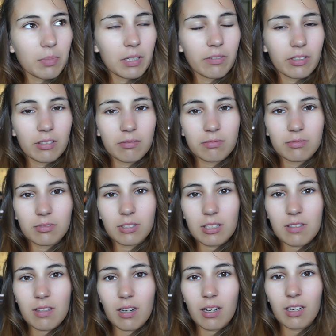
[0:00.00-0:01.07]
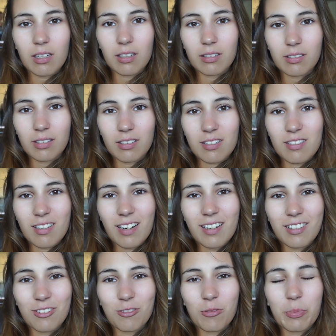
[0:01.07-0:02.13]
сопливое настроение. Не
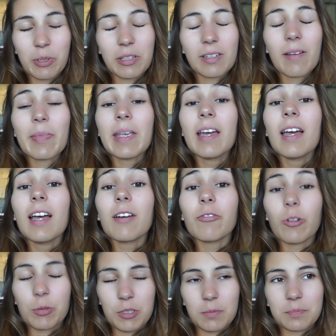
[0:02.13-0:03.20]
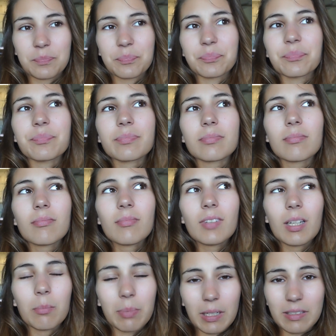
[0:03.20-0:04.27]
настроение, ну вы поняли. В общем,
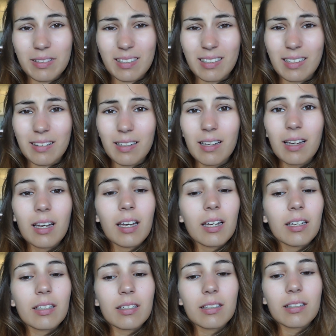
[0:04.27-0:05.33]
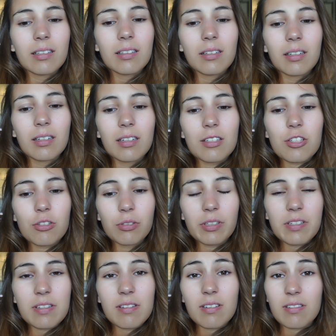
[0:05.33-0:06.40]
про интернет. И
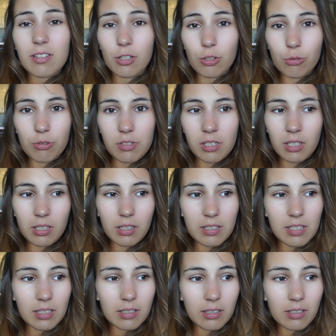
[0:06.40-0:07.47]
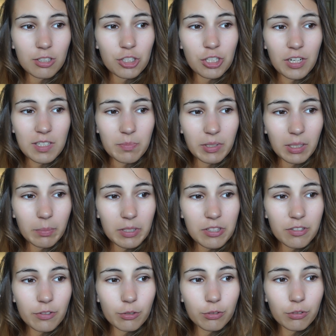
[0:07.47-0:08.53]
скорость загрузки где-то 6 мегабит в
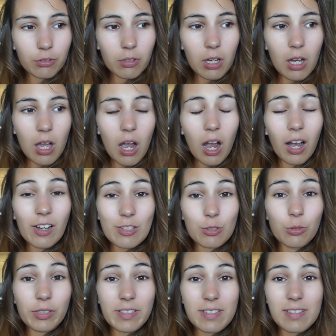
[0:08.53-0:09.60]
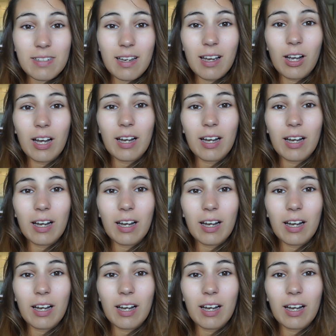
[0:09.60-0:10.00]
секунду, а скорость